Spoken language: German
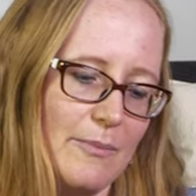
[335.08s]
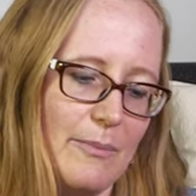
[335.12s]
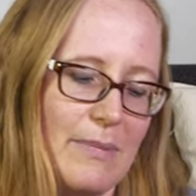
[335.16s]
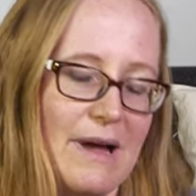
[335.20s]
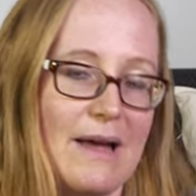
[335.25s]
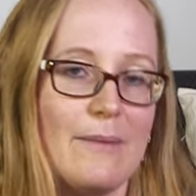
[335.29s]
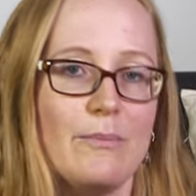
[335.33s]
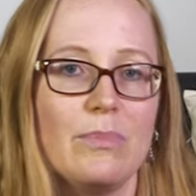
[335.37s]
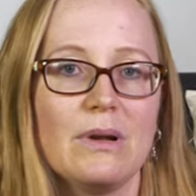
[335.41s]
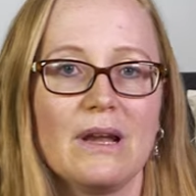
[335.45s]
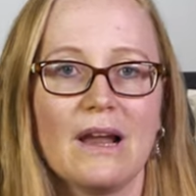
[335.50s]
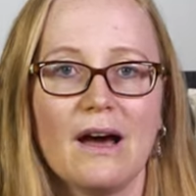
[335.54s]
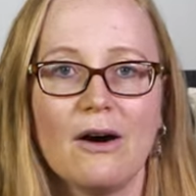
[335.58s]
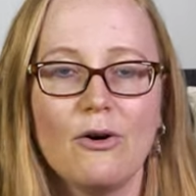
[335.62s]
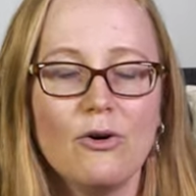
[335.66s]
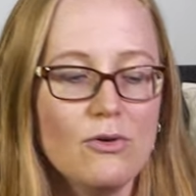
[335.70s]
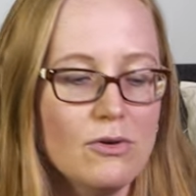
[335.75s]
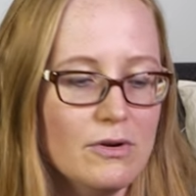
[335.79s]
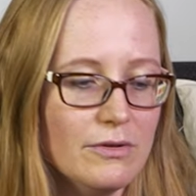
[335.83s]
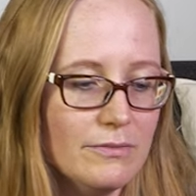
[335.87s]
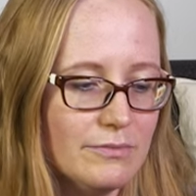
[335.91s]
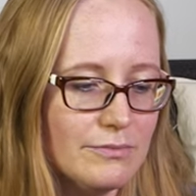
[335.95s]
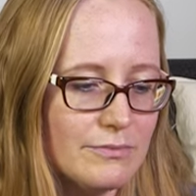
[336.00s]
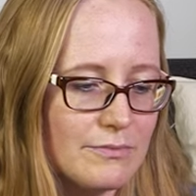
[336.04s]
bei
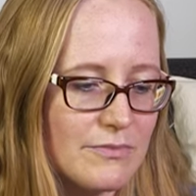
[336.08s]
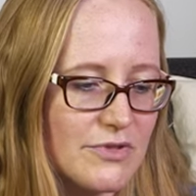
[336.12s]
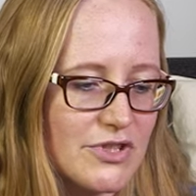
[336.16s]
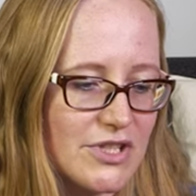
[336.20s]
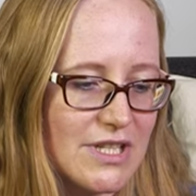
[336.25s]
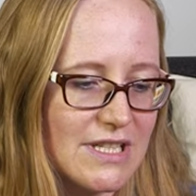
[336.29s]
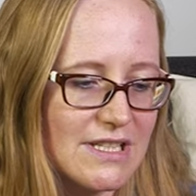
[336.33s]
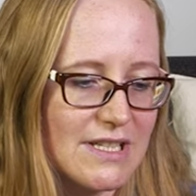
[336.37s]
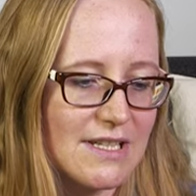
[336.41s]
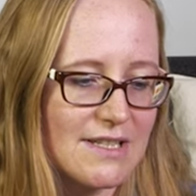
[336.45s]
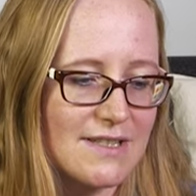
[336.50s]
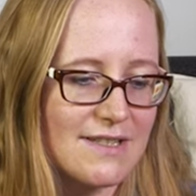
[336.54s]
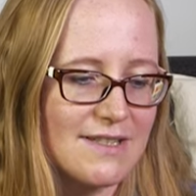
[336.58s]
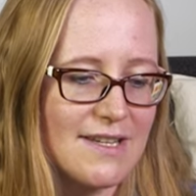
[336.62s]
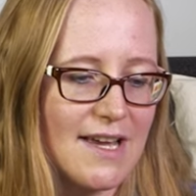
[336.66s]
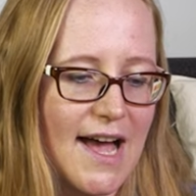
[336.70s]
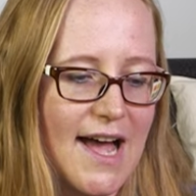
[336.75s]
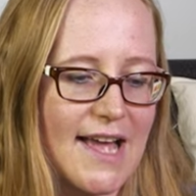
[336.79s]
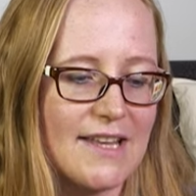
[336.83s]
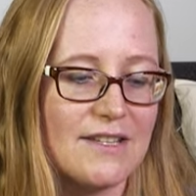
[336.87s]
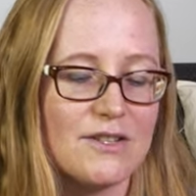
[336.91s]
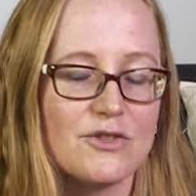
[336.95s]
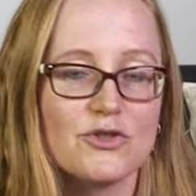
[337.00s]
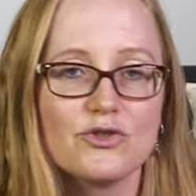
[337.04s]
Blau steht jetzt hier
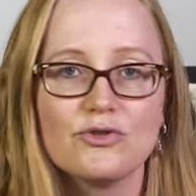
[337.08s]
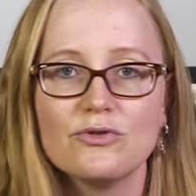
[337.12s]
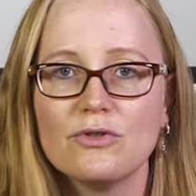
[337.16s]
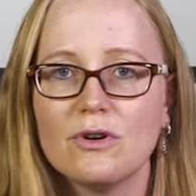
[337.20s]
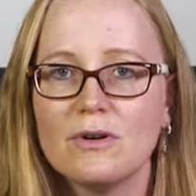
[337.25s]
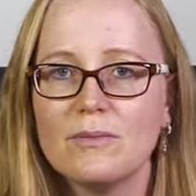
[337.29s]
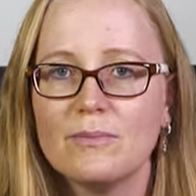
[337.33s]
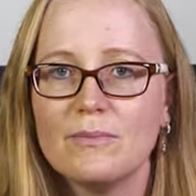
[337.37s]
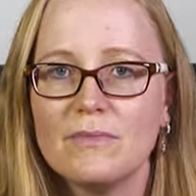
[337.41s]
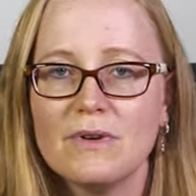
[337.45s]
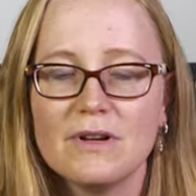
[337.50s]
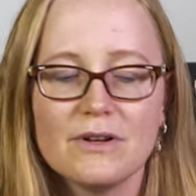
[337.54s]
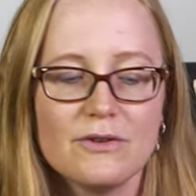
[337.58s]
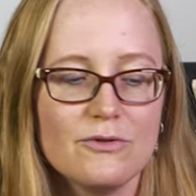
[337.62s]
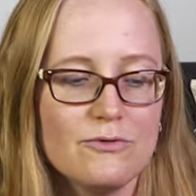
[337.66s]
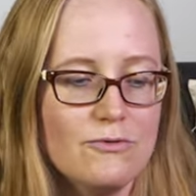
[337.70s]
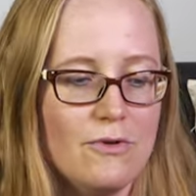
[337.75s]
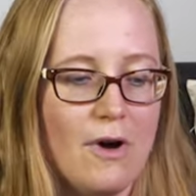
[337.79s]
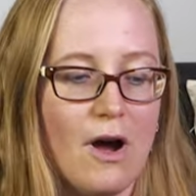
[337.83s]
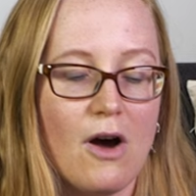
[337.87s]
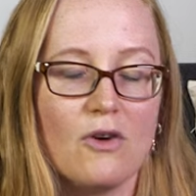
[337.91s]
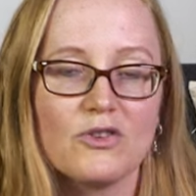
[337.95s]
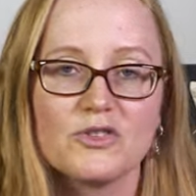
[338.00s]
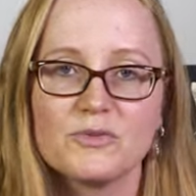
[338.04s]
einen Turm
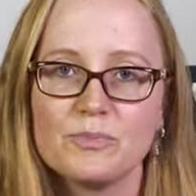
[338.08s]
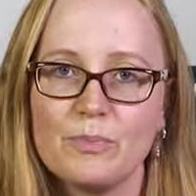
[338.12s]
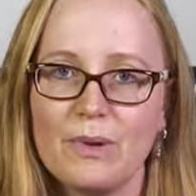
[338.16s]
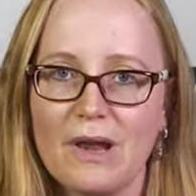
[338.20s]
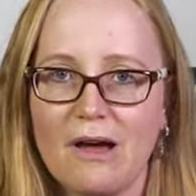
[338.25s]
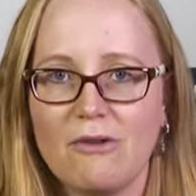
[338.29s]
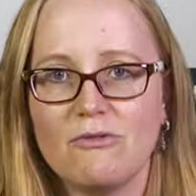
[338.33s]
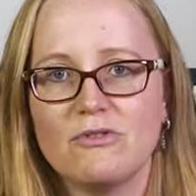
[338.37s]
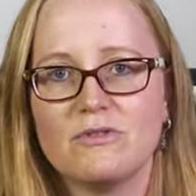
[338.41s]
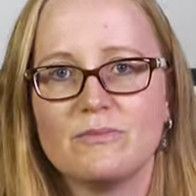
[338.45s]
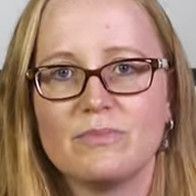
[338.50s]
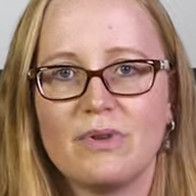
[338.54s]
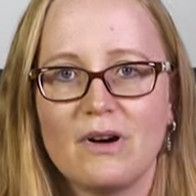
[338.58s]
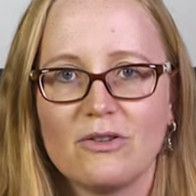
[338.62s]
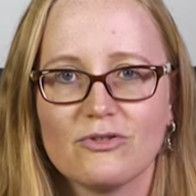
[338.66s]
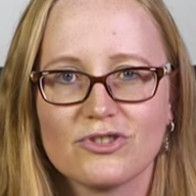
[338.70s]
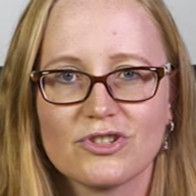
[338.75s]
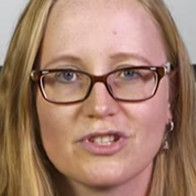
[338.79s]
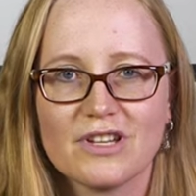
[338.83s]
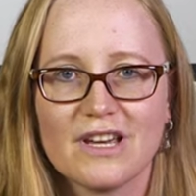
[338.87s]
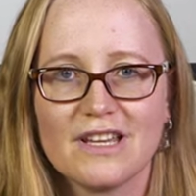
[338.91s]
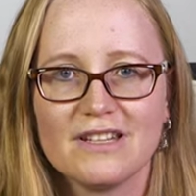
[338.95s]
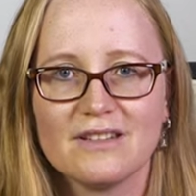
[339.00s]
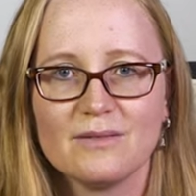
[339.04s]
nur aus blauen
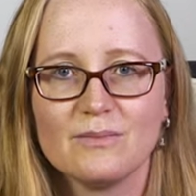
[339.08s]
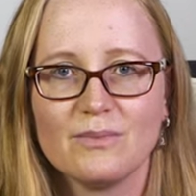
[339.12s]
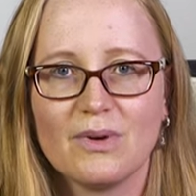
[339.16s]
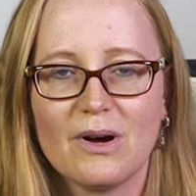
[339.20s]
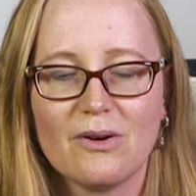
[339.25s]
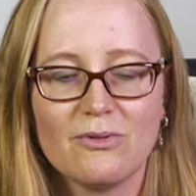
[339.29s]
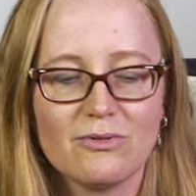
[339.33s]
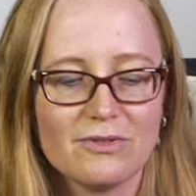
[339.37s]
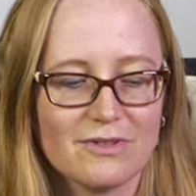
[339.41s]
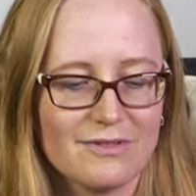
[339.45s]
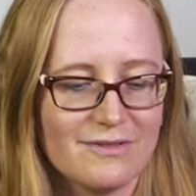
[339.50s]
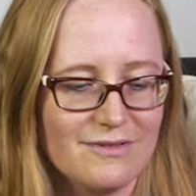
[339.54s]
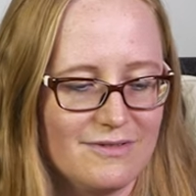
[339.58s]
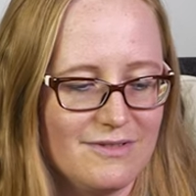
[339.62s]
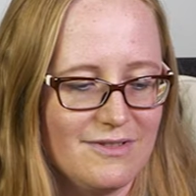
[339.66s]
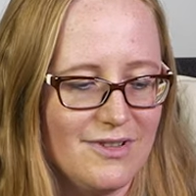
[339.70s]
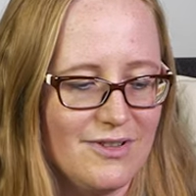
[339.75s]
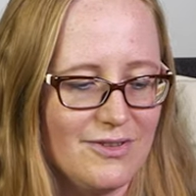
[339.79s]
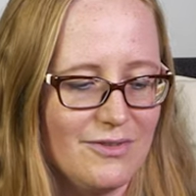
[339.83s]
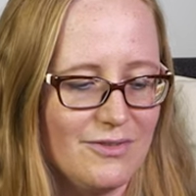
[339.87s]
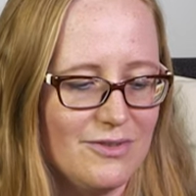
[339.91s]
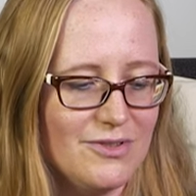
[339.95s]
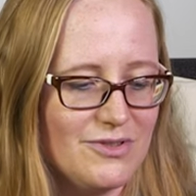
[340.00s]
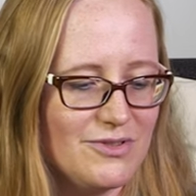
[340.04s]
Bausteinen bauen
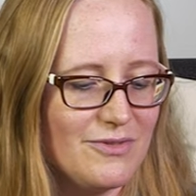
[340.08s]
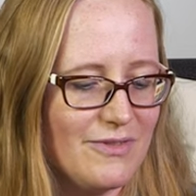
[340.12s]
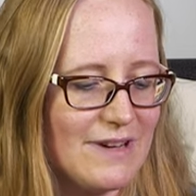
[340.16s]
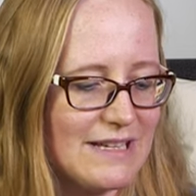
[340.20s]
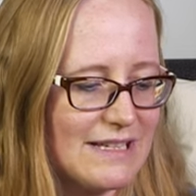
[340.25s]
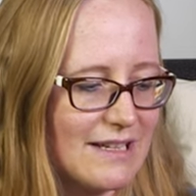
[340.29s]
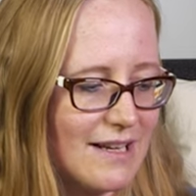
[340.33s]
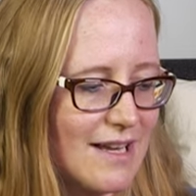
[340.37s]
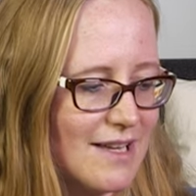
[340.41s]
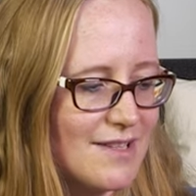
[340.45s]
und so weiter.